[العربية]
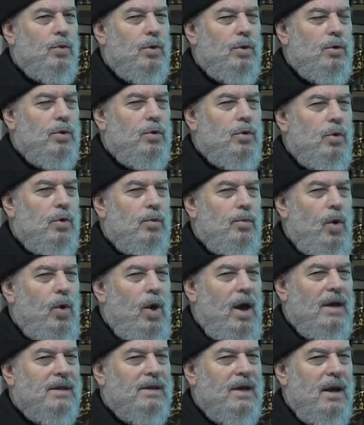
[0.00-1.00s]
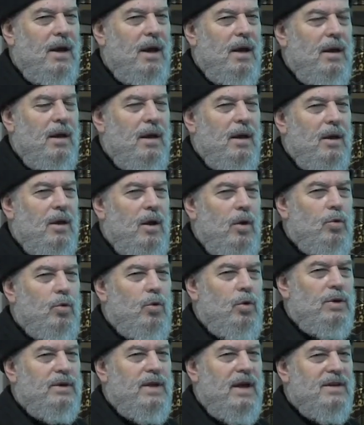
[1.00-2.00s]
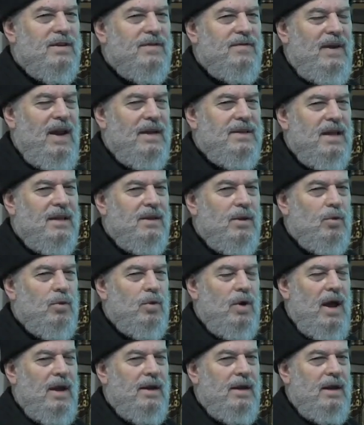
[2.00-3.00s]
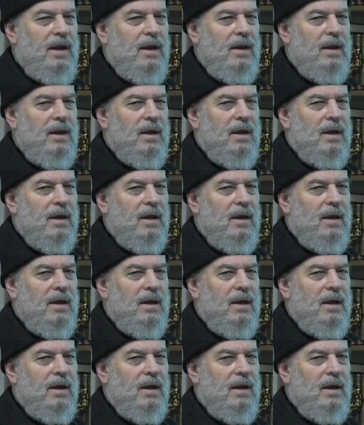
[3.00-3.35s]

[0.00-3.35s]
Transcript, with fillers: أن كل محاضرة أو كل درس في العدد القرآني